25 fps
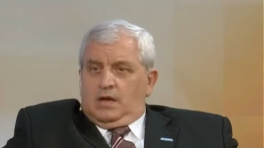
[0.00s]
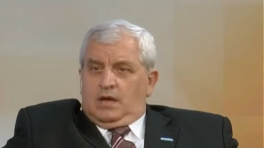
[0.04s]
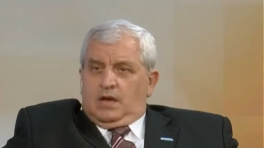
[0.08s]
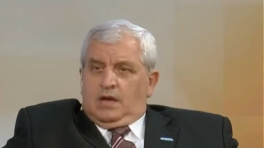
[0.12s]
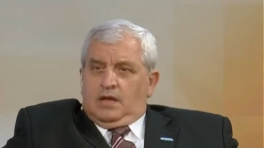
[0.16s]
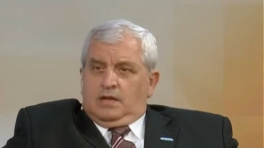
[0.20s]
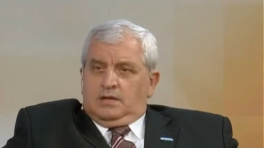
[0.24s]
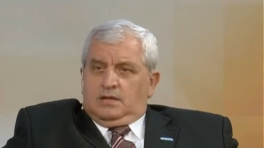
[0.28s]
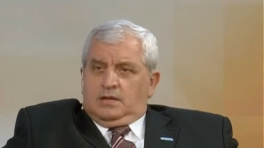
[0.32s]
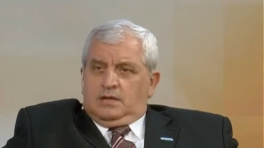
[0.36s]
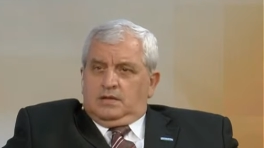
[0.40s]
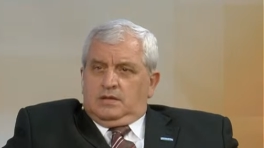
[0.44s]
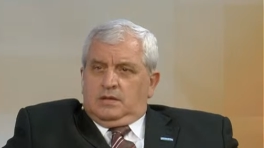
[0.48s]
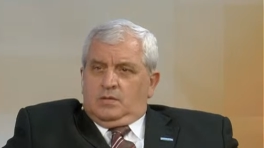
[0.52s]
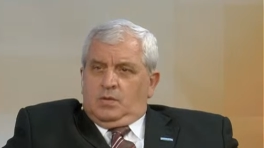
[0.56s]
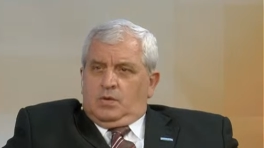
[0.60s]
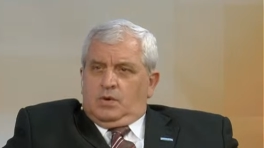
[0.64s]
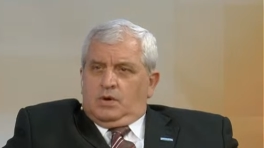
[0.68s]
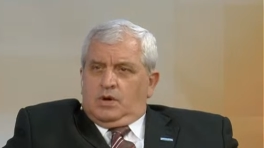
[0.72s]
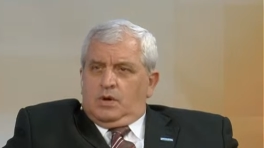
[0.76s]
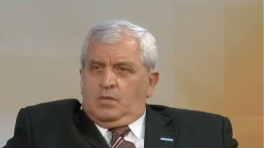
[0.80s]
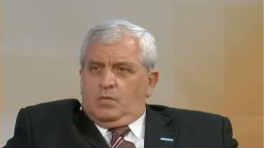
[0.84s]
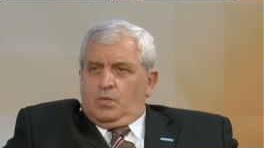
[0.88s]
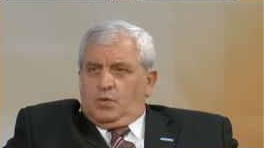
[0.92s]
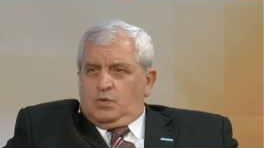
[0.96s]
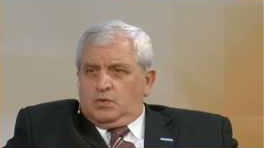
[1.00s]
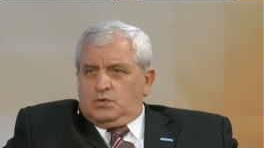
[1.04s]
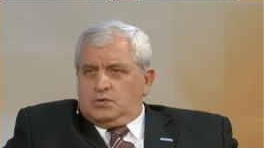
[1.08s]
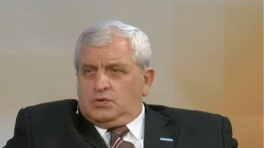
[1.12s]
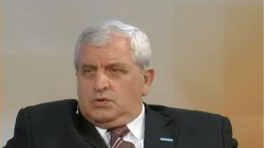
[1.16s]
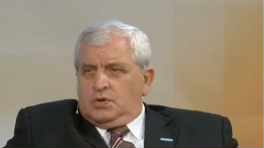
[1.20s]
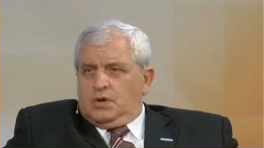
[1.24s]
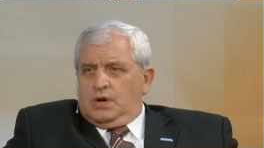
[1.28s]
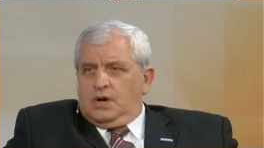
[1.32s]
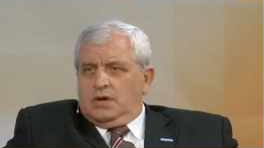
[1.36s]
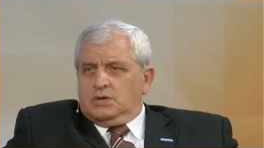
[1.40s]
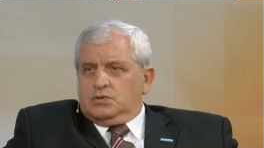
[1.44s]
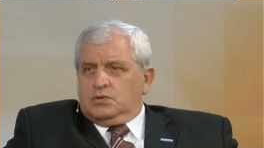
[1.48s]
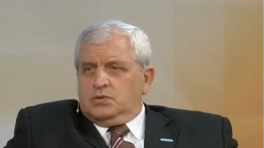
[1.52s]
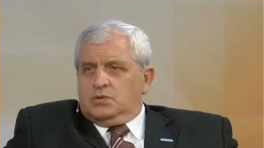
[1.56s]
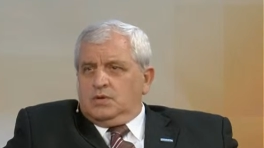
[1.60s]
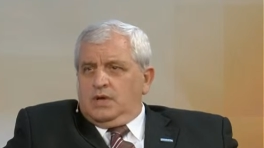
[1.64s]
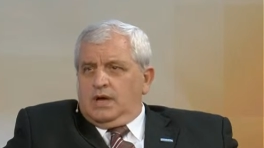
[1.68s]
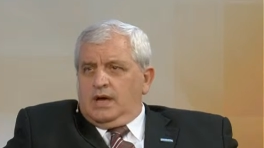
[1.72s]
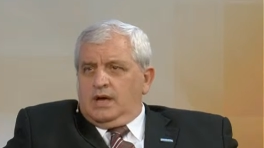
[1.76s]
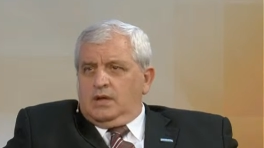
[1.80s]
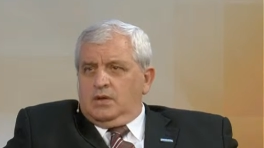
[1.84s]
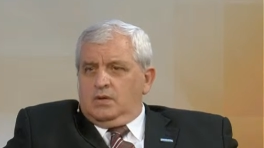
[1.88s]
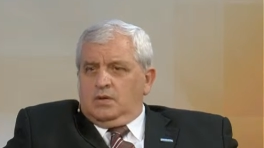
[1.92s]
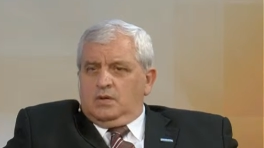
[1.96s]
entendemos que mucho ha
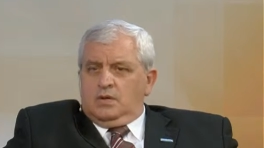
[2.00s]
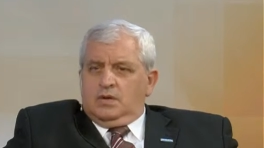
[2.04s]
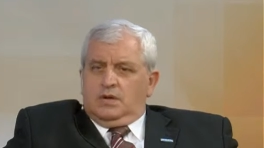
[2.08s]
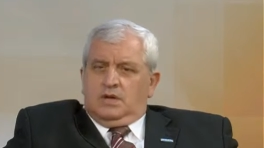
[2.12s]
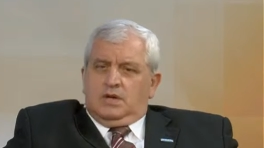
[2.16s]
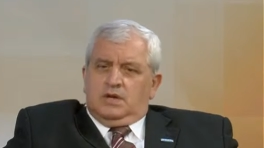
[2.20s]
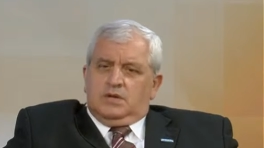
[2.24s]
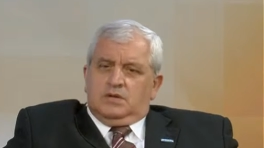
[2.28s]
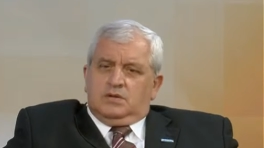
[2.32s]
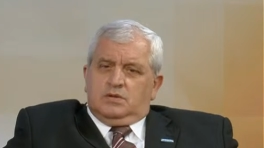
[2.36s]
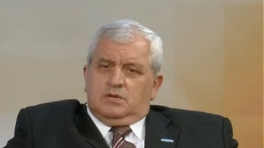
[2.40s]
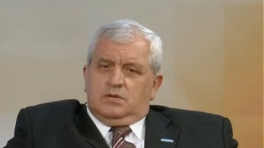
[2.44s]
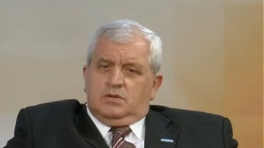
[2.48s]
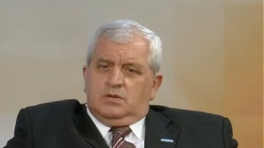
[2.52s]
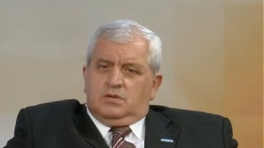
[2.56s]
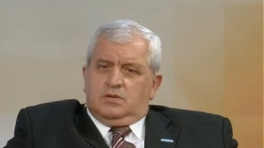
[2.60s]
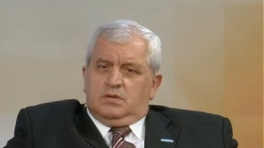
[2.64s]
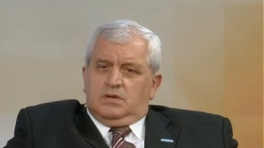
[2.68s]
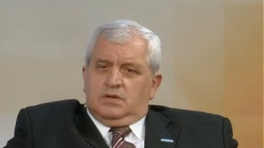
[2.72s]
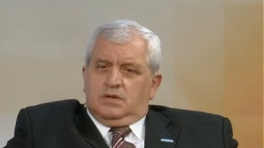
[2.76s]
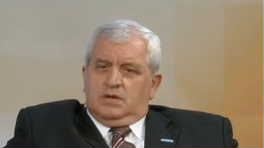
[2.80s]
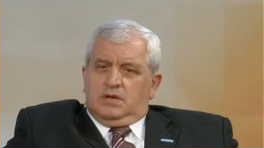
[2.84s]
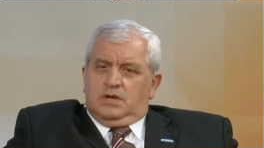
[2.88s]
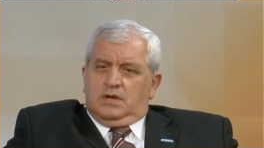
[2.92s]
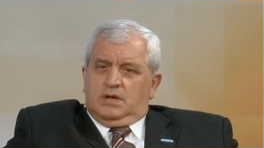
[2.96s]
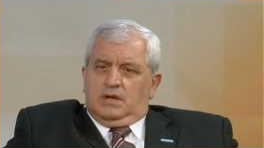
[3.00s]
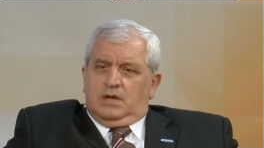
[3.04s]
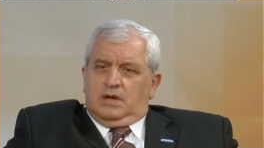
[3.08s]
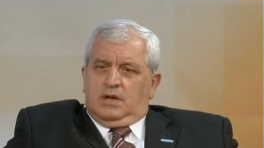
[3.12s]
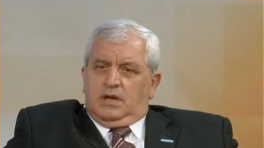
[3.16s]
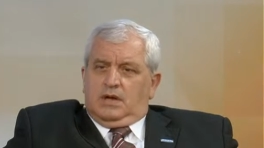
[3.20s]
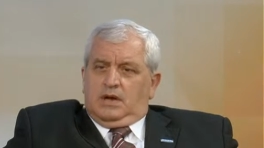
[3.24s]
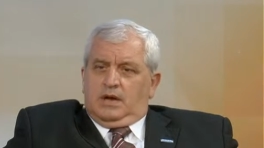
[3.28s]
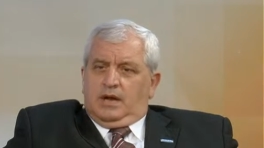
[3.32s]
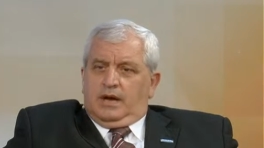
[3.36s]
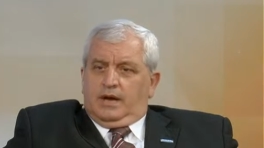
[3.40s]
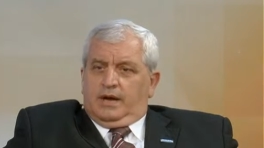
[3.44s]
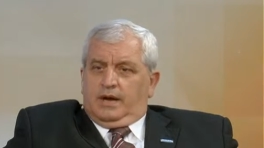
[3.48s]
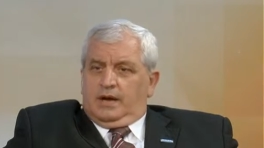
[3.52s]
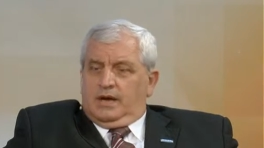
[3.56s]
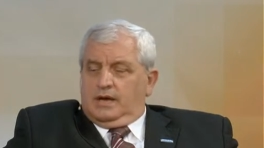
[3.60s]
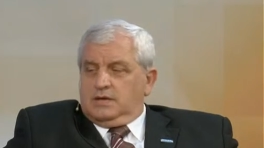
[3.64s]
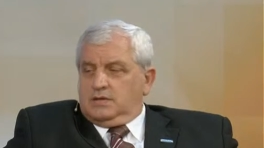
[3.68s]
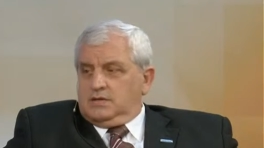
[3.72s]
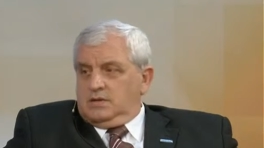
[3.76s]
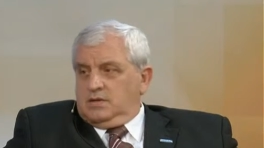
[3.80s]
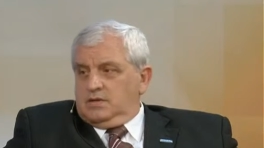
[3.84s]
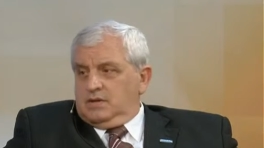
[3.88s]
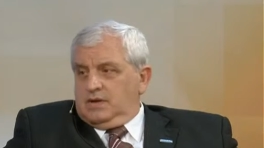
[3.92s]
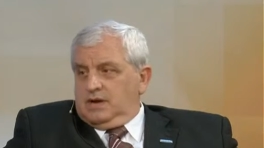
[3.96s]
ayudado en esto eh, la
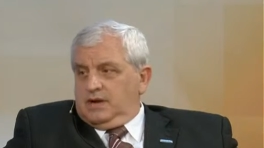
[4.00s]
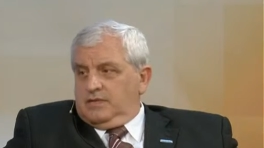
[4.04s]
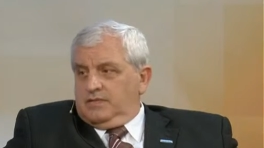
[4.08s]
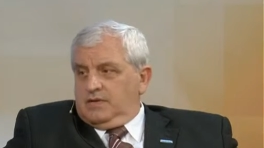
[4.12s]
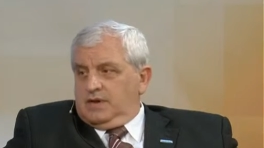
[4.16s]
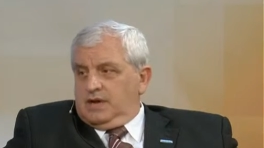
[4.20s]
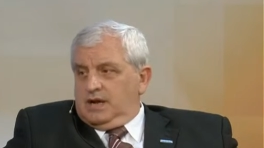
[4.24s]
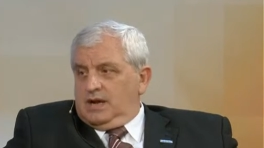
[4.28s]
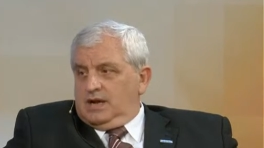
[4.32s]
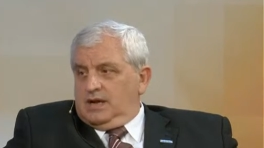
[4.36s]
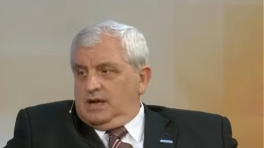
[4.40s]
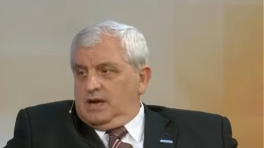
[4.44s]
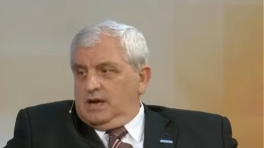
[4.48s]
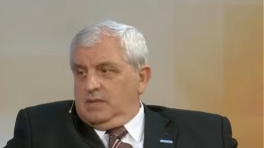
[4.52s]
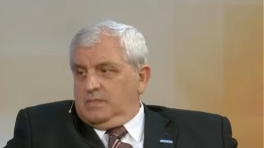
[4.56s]
creación de las fiscalías